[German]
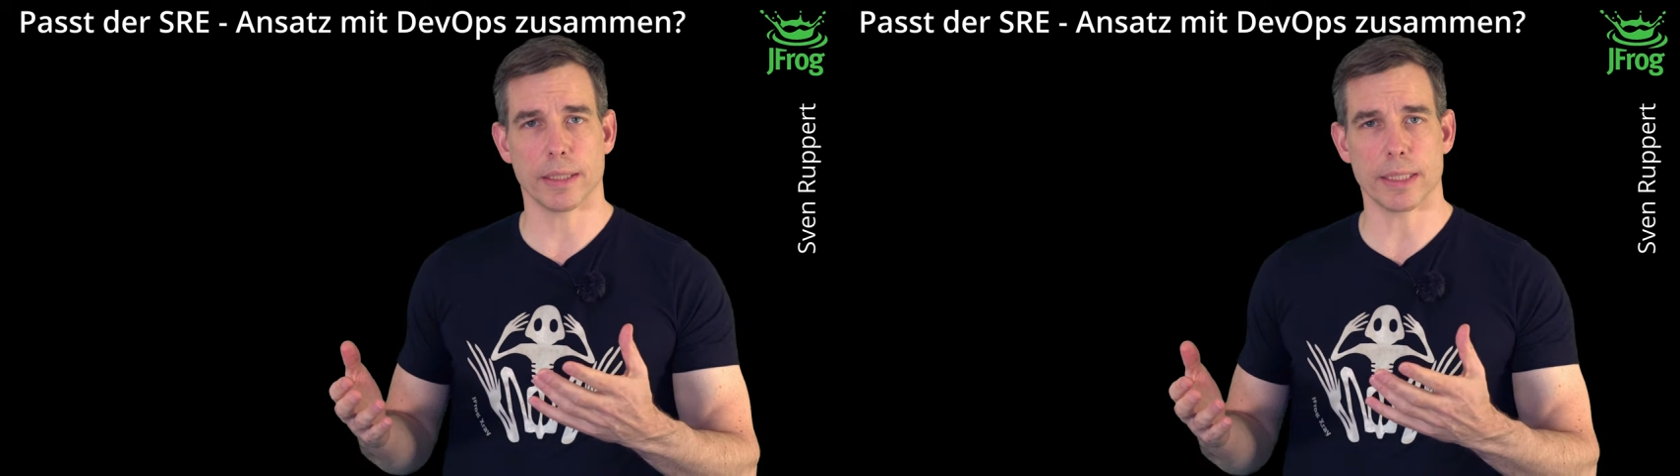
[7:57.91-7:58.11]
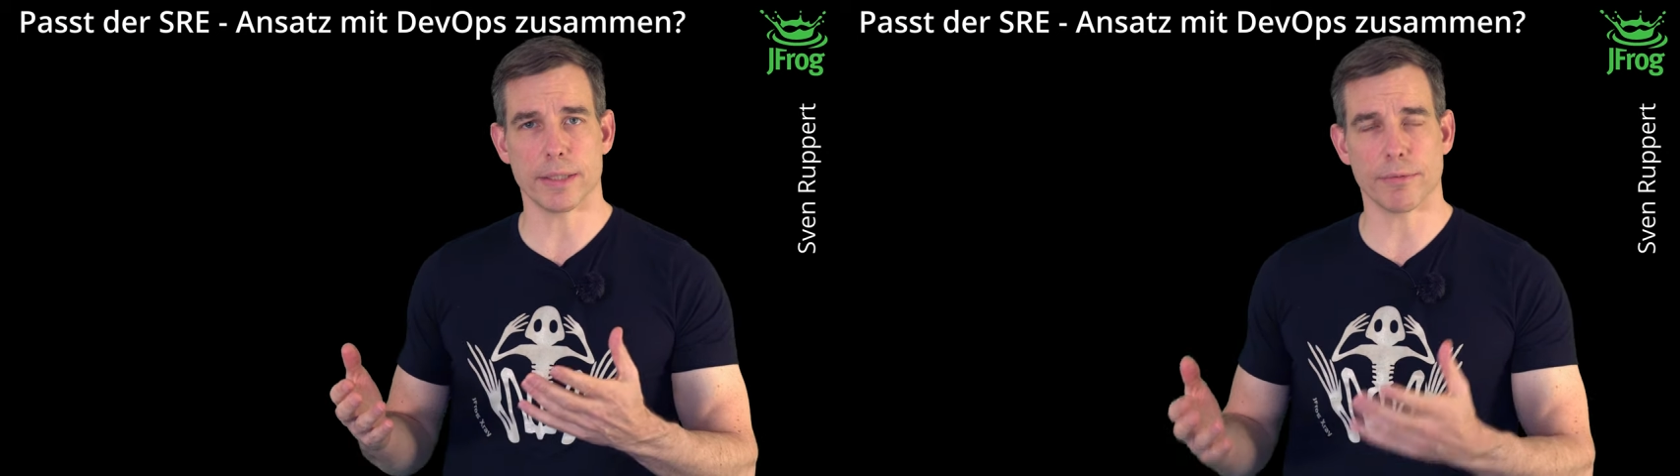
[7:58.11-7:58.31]

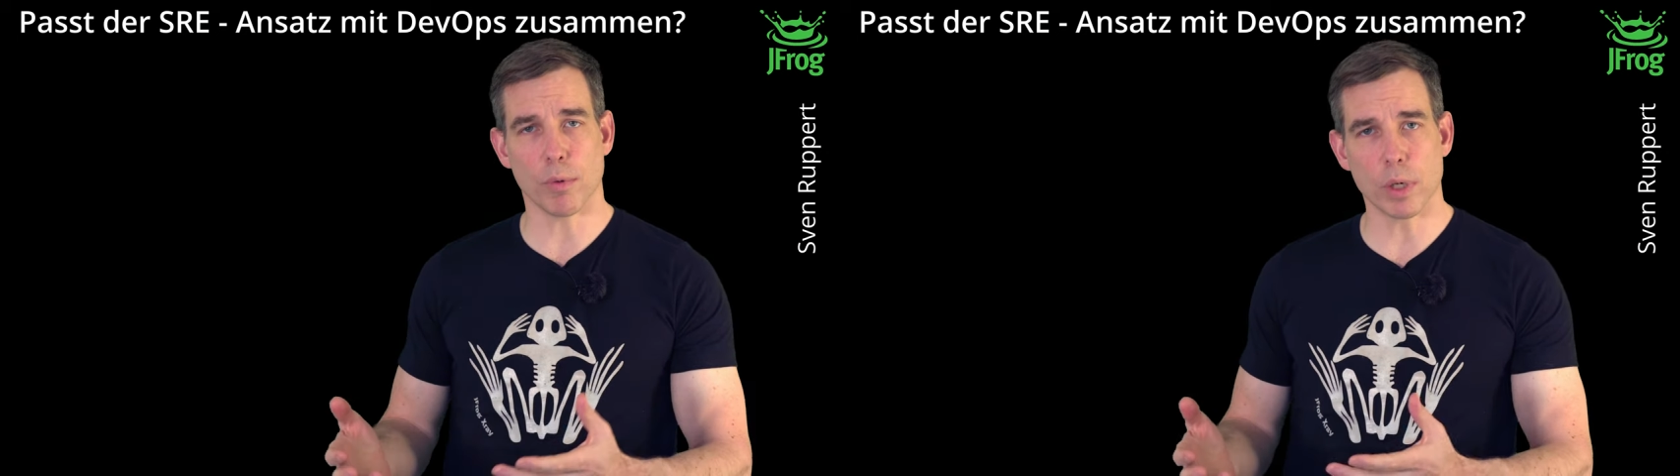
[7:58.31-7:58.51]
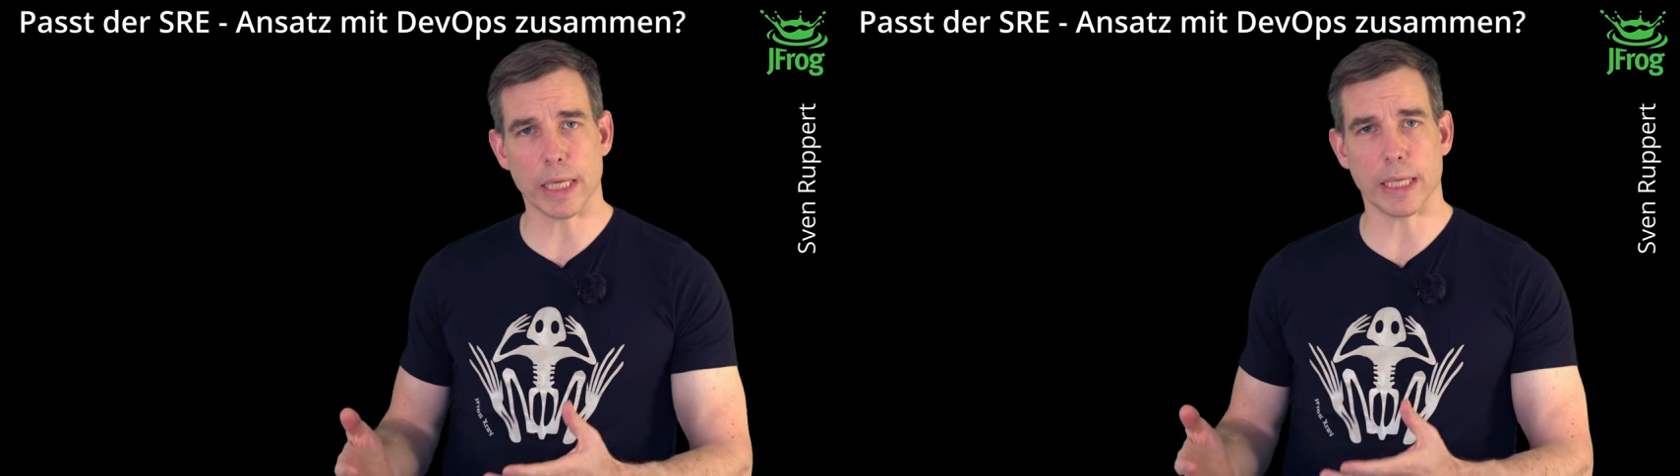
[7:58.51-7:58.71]
dieses
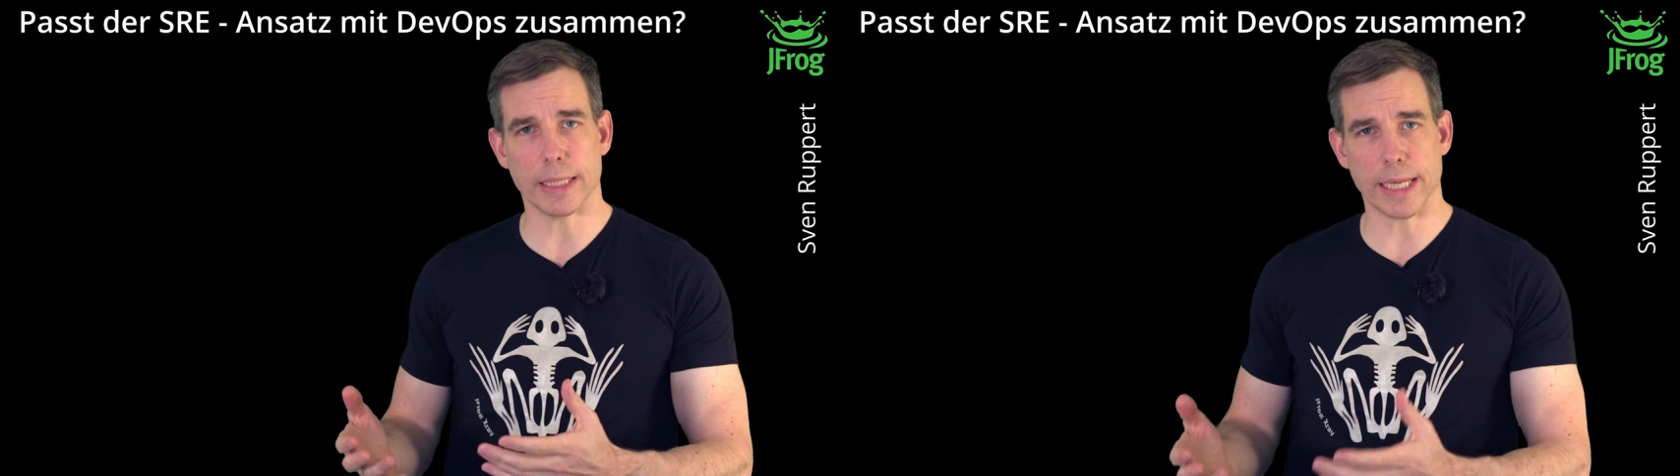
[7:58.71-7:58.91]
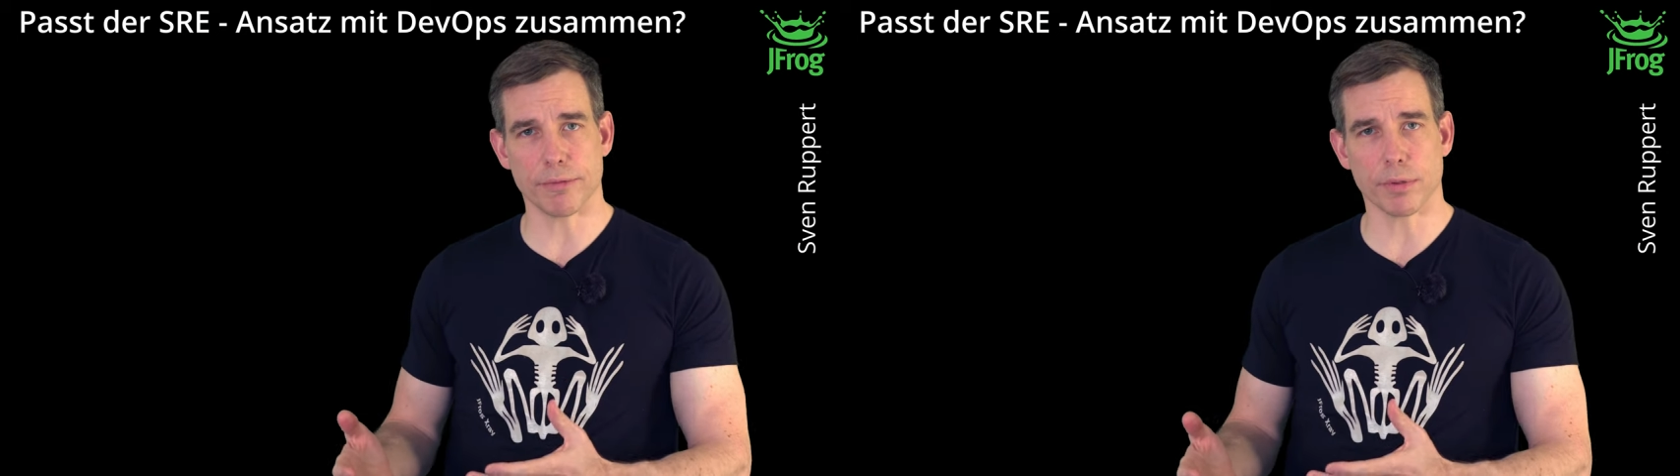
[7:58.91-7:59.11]

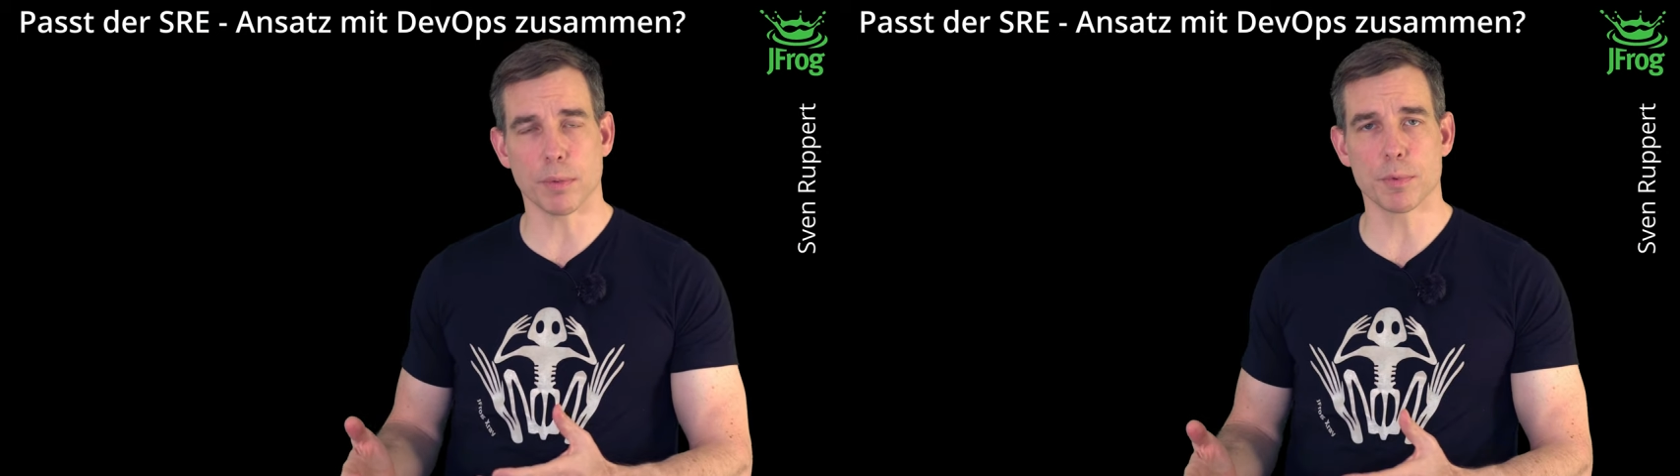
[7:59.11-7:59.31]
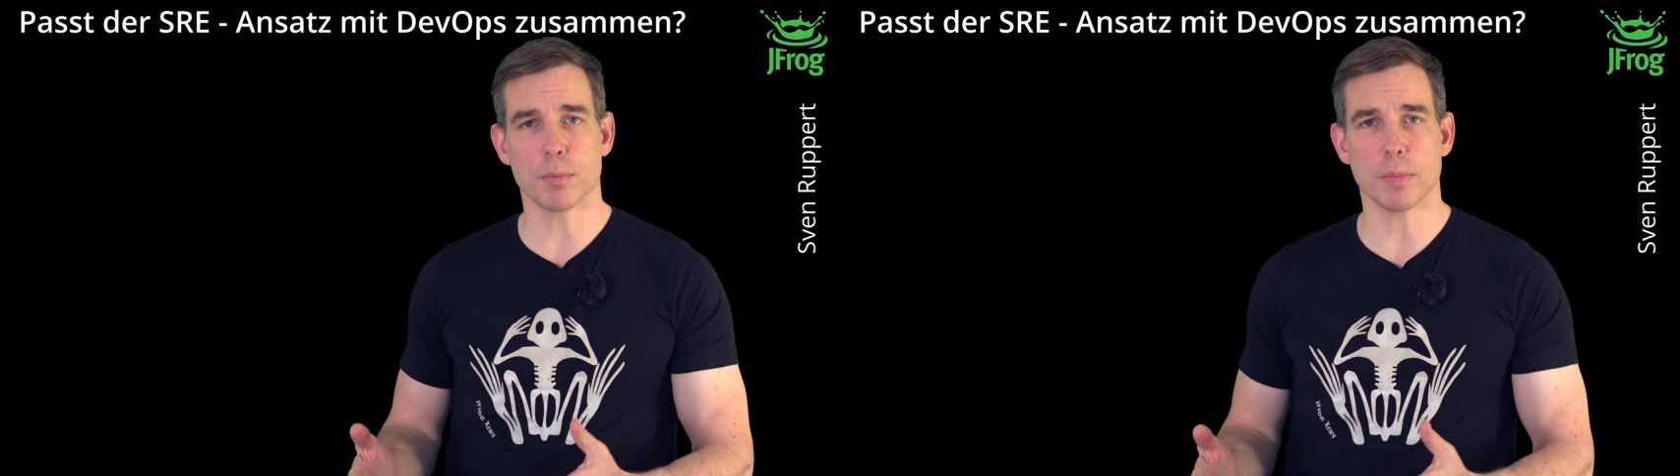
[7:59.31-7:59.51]
Vorgehen DevOps